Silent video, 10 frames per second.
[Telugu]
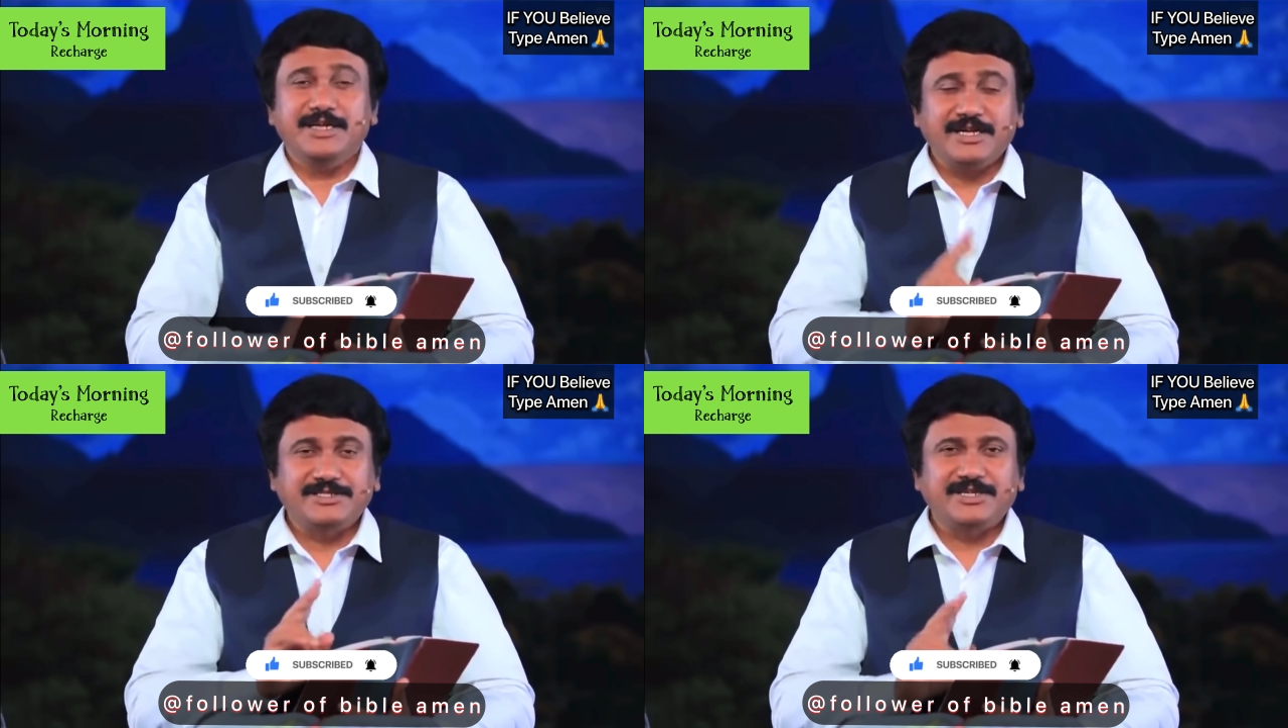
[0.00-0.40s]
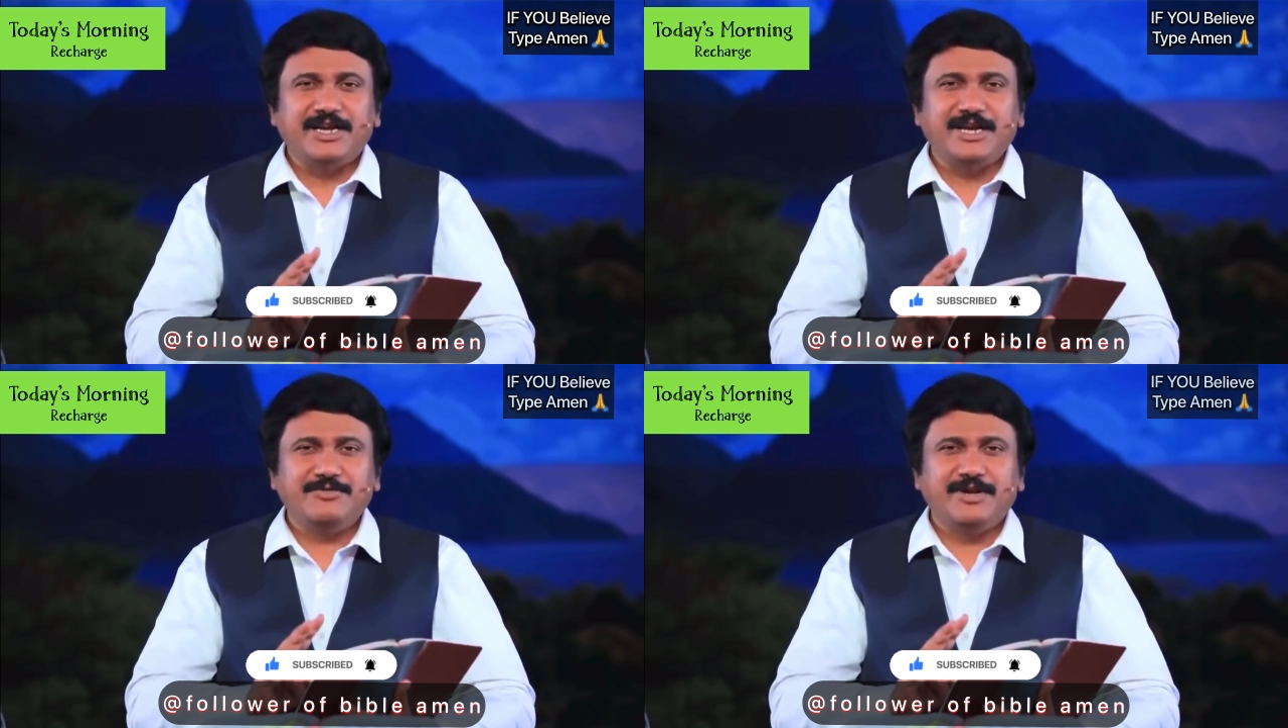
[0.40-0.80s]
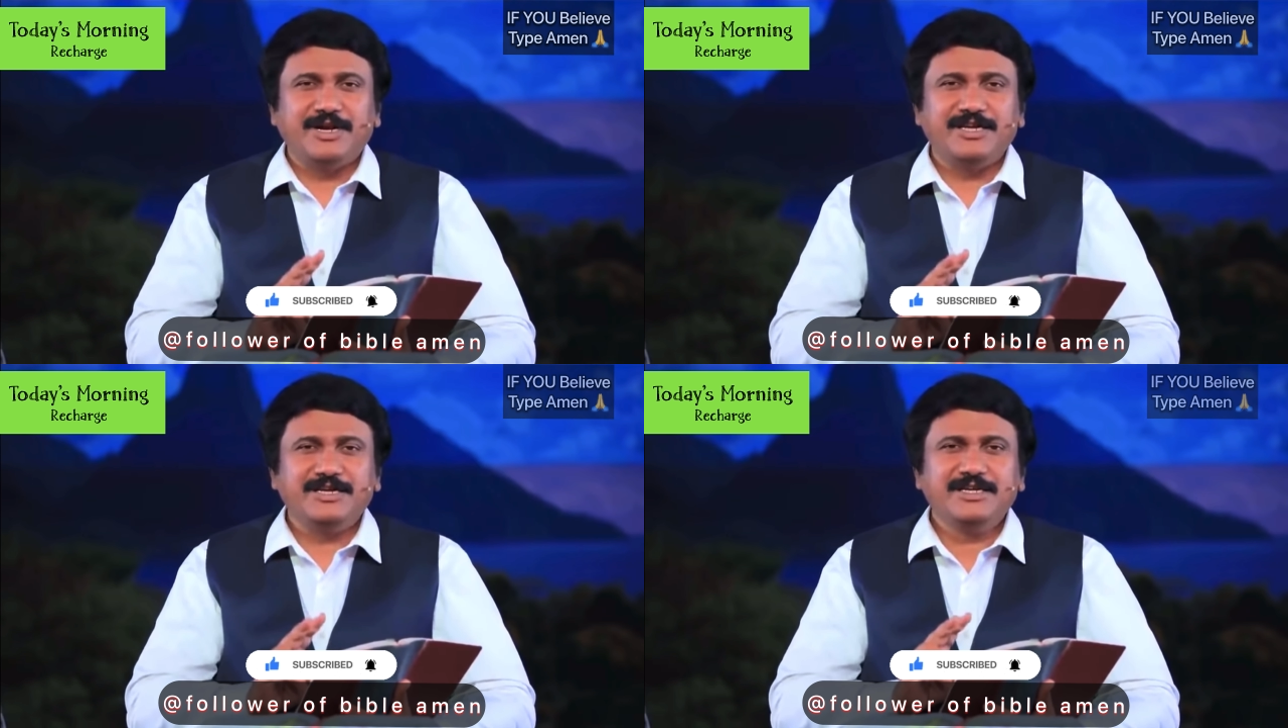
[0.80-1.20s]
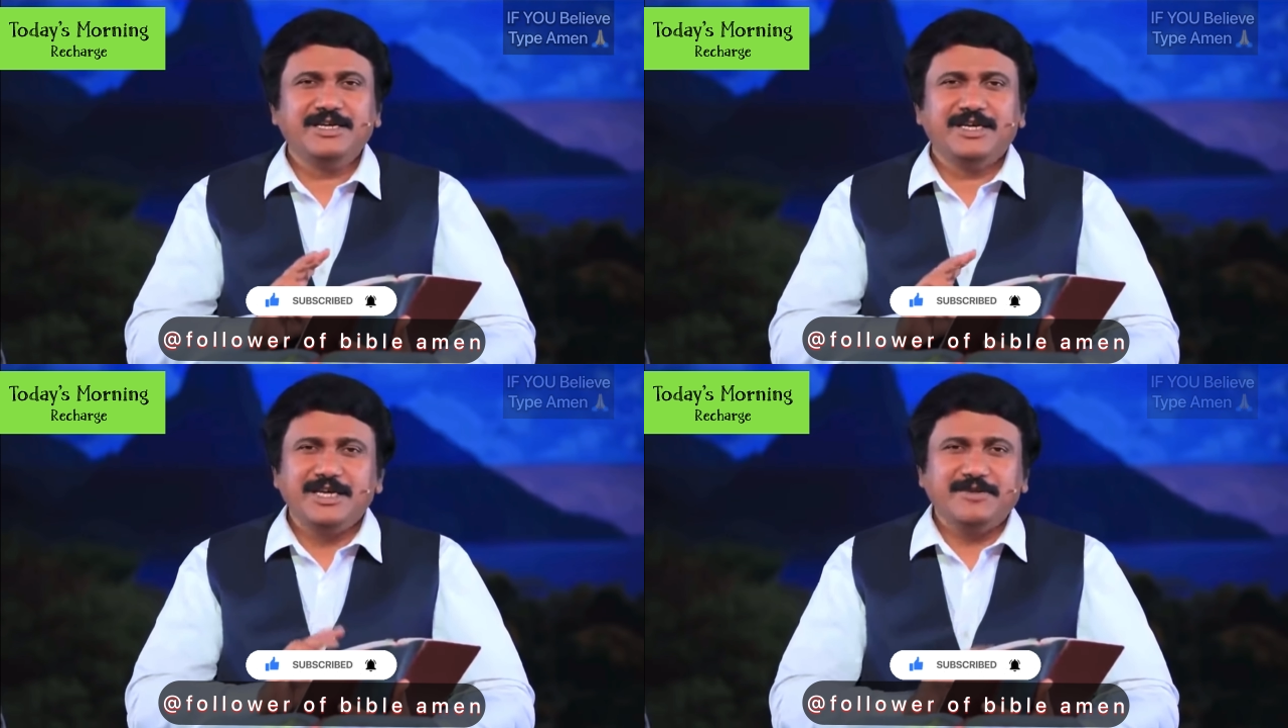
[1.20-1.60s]
నిరీక్షణ కలిగి ఉండండి
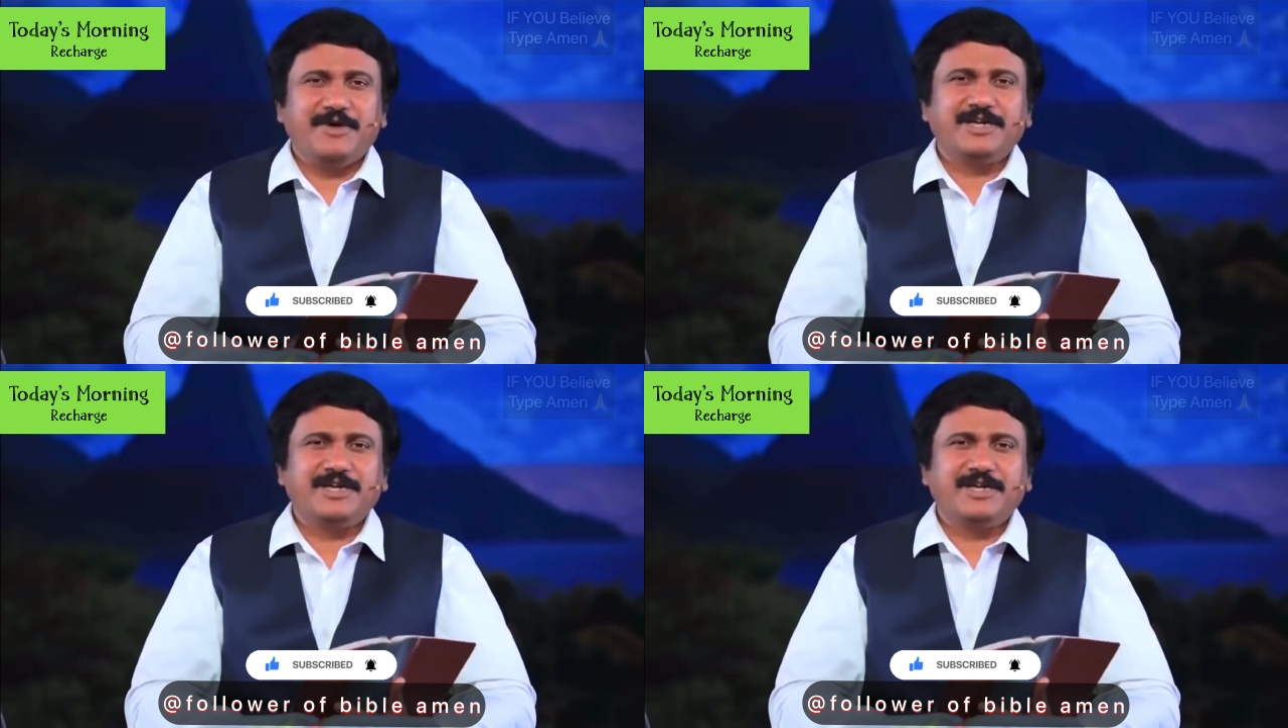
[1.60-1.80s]
ఈ